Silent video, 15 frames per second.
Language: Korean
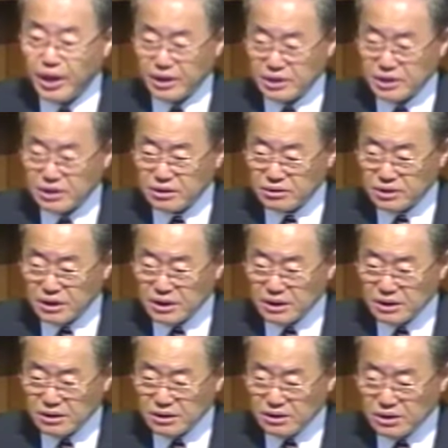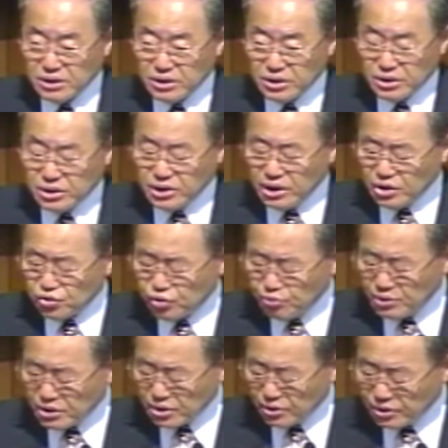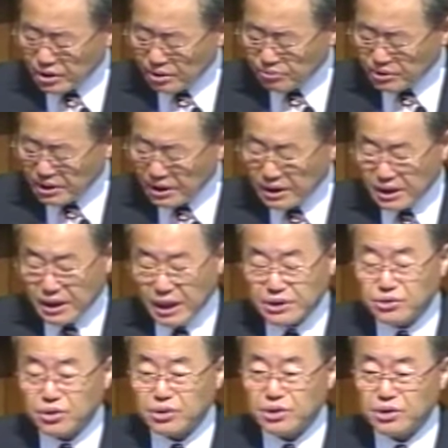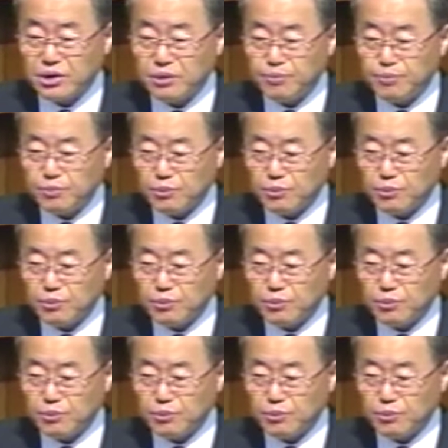갇히거나 예수 믿는 것 때문에 가족들이